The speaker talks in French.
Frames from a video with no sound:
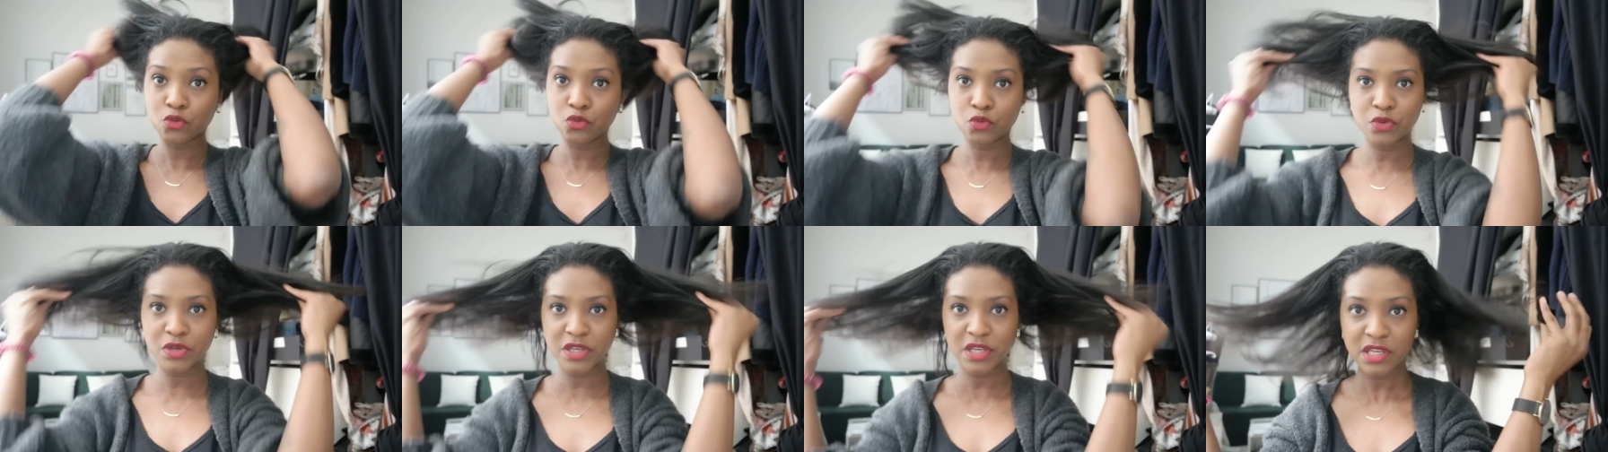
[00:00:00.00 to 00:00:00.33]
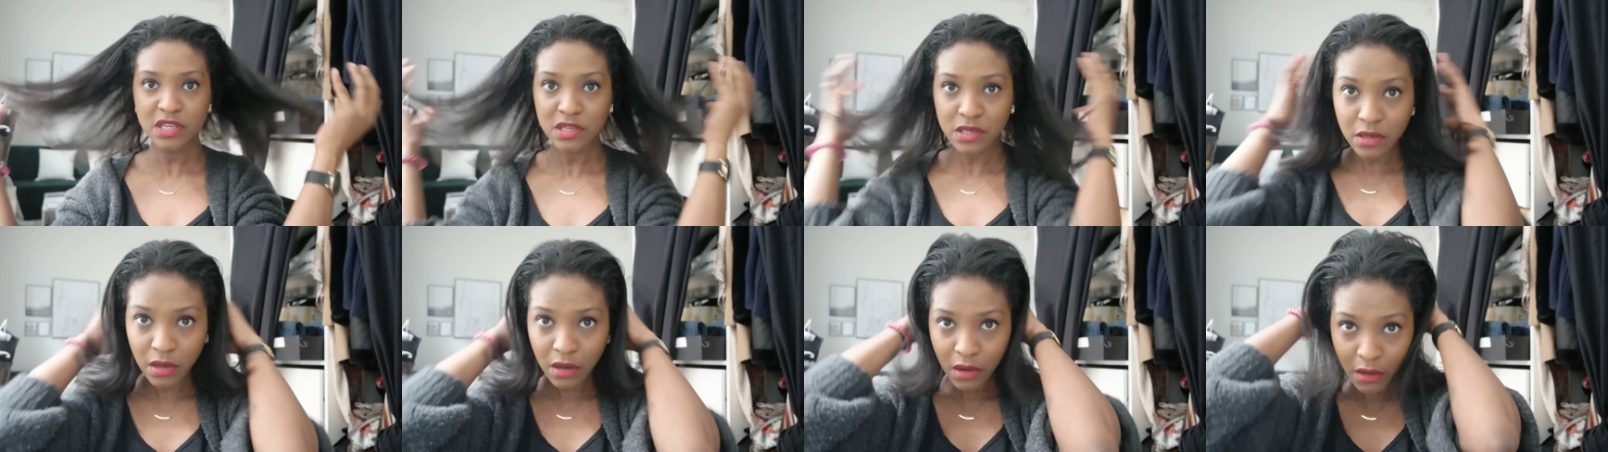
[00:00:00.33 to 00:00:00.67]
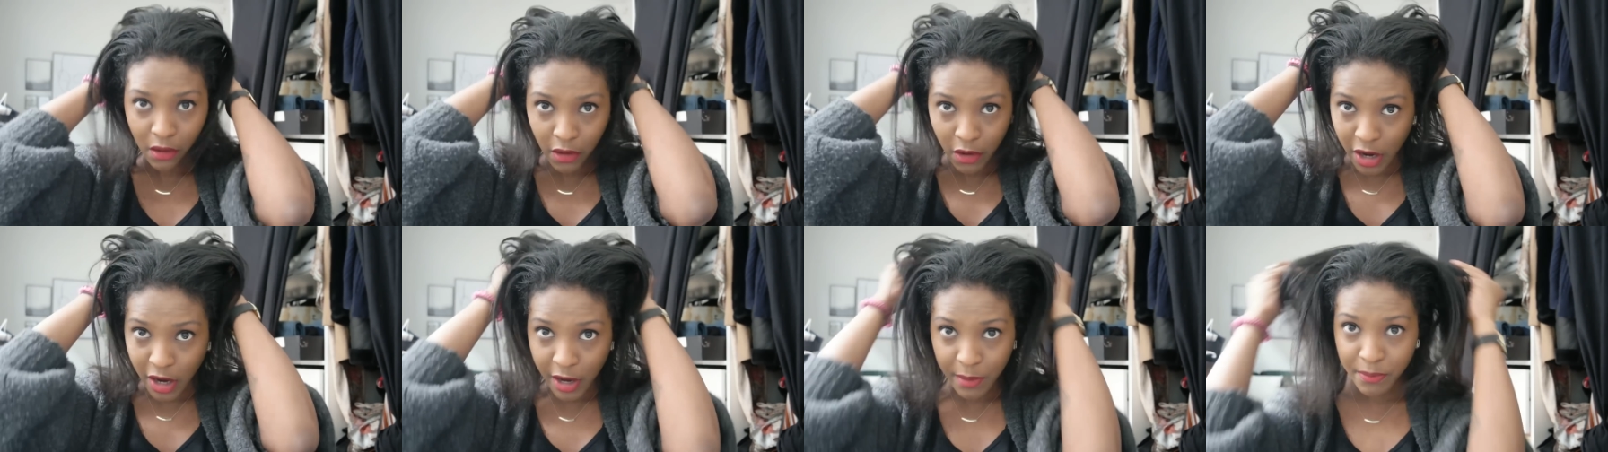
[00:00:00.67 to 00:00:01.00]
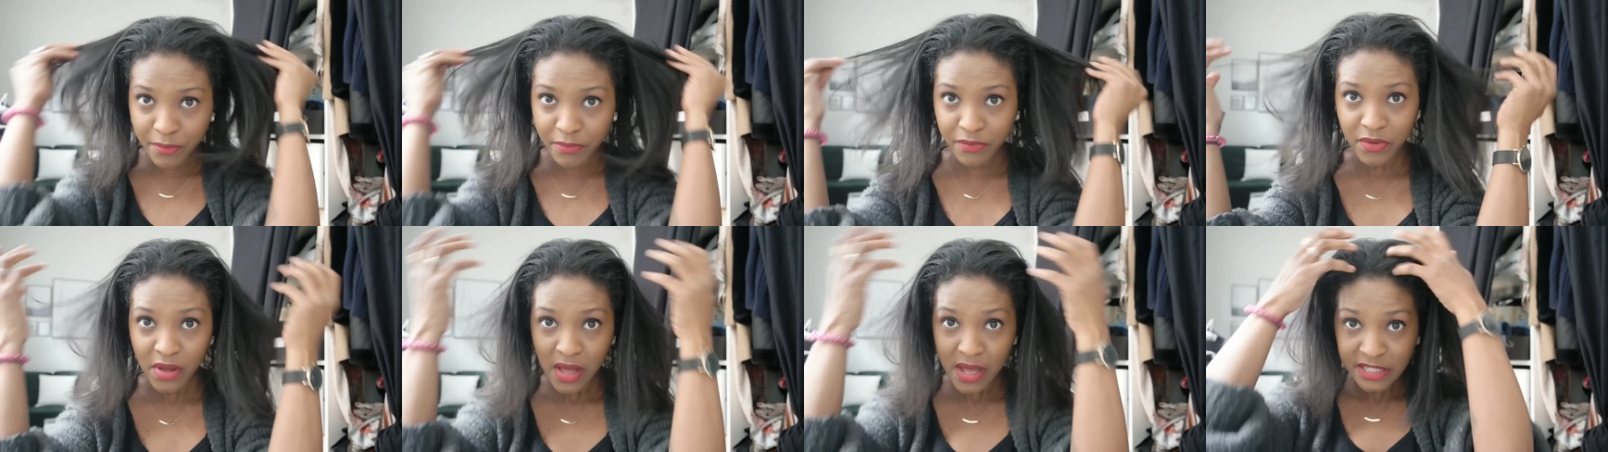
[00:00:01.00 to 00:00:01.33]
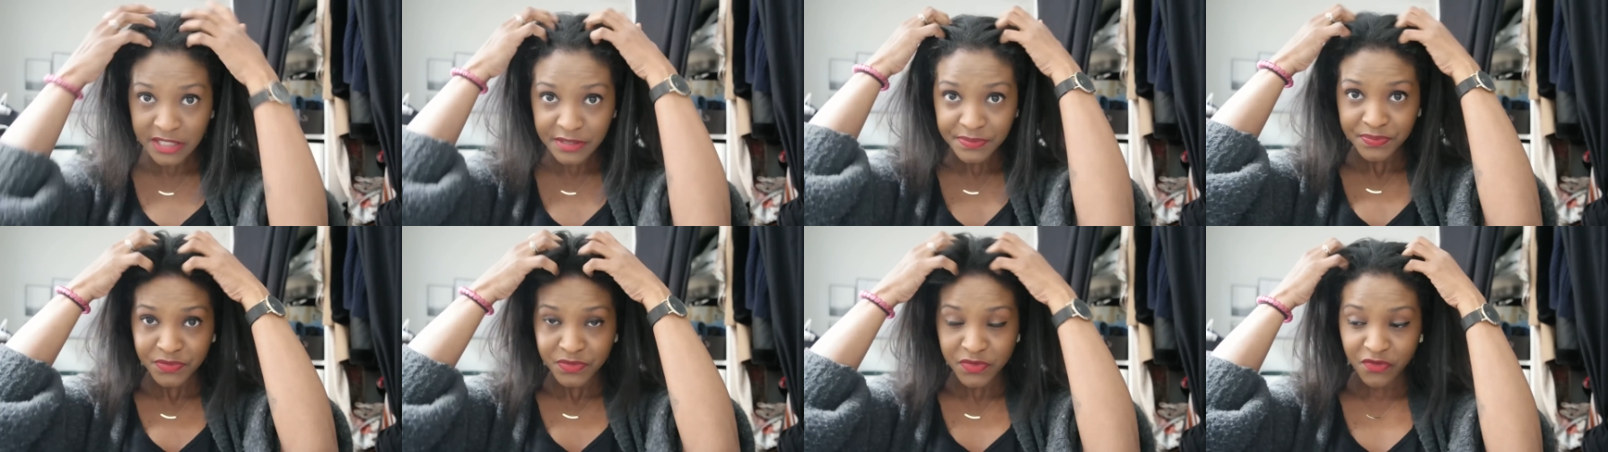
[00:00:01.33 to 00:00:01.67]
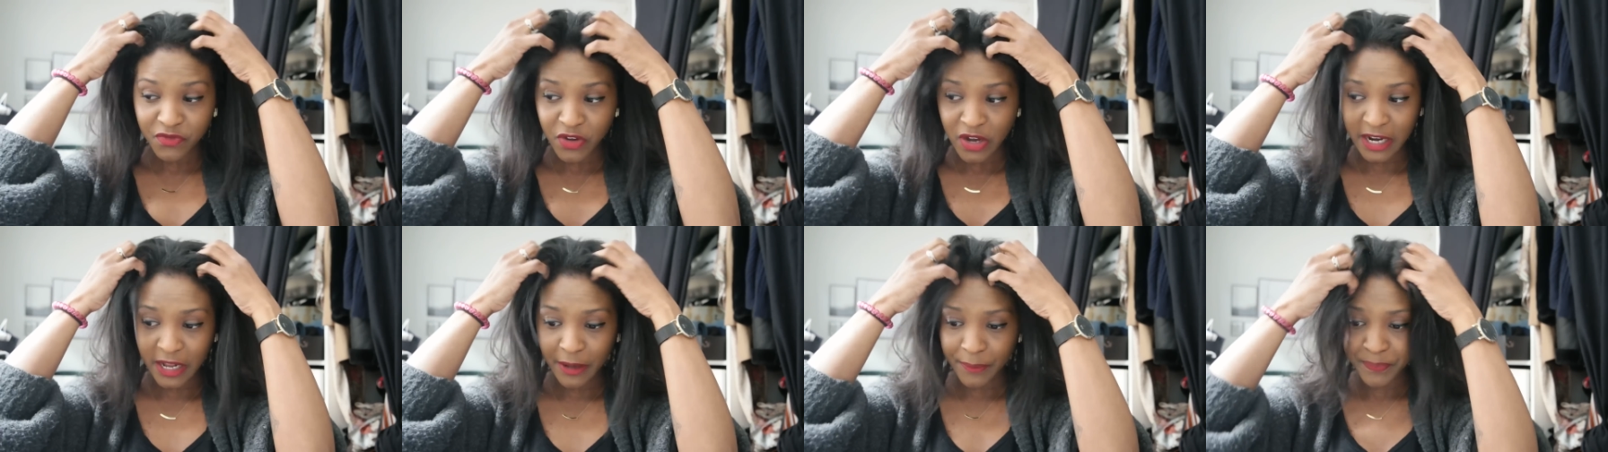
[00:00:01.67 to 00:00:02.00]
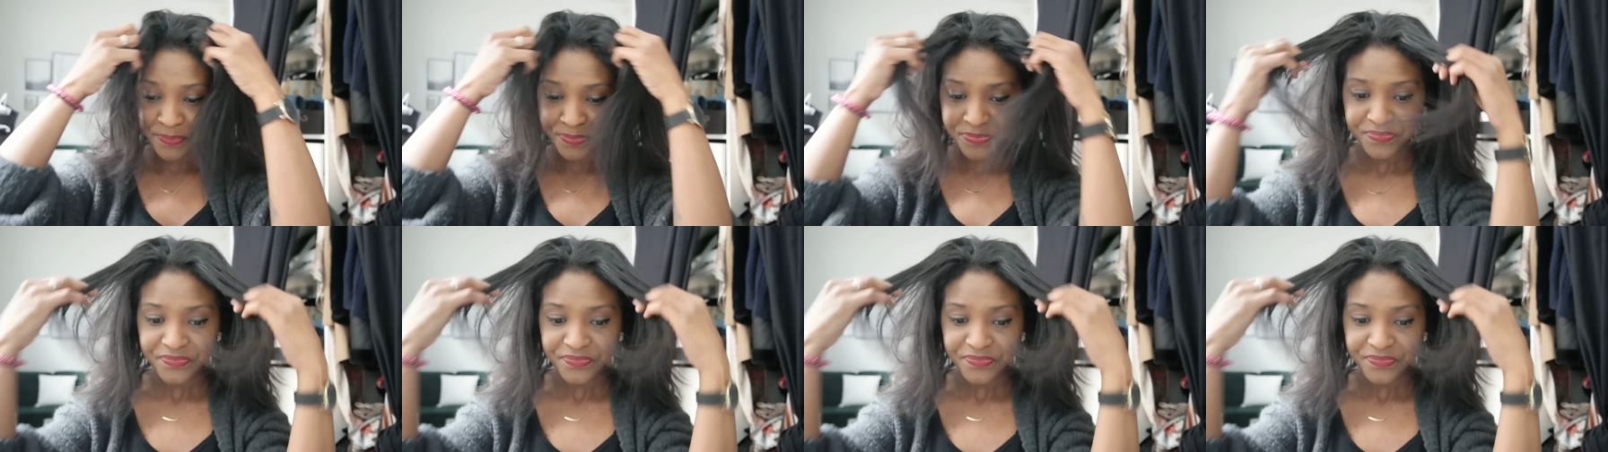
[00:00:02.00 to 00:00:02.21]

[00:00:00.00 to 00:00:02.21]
nuit, euh, hop, voilà.